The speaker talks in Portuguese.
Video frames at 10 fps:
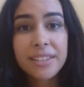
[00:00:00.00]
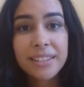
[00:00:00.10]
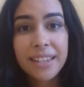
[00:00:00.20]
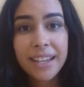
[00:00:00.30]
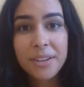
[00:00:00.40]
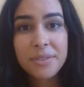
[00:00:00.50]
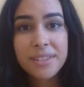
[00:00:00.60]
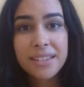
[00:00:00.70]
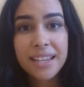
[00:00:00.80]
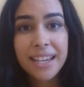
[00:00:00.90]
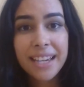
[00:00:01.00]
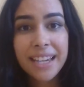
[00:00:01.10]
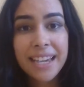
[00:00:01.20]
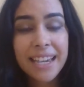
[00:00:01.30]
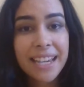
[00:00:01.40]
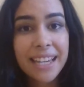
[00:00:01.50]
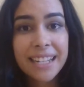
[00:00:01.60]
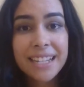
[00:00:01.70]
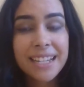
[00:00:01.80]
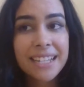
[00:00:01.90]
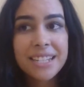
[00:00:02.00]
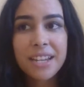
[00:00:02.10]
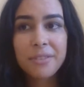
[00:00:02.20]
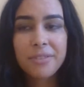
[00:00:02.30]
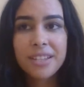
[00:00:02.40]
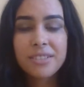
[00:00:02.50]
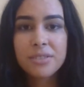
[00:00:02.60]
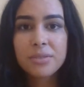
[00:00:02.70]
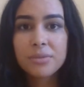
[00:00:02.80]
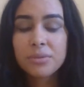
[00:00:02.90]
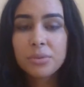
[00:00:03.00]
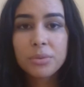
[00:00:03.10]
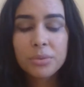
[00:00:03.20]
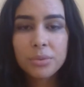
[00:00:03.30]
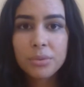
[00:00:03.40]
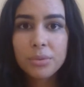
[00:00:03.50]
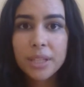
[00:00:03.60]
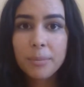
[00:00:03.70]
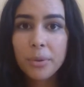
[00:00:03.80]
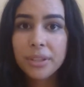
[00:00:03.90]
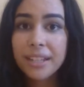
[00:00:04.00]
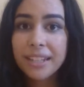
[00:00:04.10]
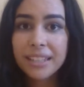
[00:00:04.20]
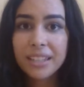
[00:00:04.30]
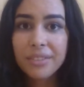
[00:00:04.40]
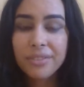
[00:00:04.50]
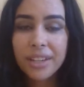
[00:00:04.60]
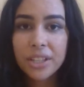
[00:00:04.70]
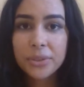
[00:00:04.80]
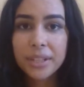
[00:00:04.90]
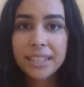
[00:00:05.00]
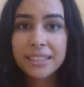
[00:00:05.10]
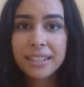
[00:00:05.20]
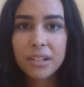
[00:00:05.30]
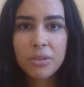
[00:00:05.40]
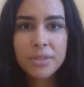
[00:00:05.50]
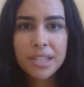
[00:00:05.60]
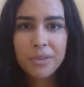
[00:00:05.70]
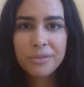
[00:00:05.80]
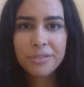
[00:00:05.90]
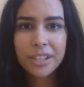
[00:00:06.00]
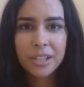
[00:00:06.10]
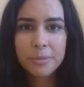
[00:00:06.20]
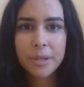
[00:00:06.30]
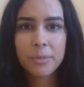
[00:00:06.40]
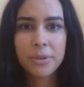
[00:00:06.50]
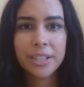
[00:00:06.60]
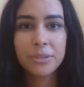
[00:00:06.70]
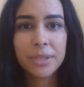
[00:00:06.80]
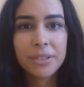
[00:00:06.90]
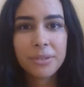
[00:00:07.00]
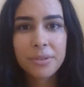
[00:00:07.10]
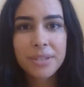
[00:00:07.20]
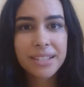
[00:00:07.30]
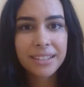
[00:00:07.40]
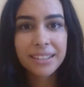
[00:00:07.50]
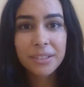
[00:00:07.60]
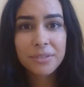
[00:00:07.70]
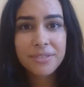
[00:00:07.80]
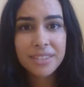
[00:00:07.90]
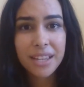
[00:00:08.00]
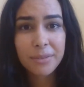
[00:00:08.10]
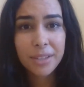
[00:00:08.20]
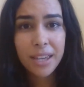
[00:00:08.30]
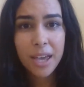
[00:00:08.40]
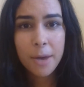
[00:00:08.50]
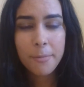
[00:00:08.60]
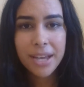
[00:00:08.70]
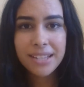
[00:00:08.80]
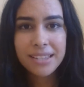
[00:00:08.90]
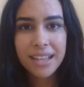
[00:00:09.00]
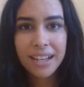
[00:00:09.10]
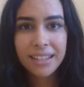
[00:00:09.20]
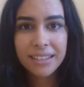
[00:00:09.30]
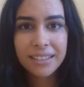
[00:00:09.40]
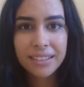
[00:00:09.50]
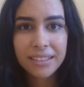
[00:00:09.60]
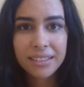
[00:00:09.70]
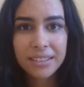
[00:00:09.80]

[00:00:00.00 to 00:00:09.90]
Deus, ele, ele já fez tudo o que poderia ter feito. Ele entregou o seu filho para morrer numa cruz, ele não nos deve mais nada.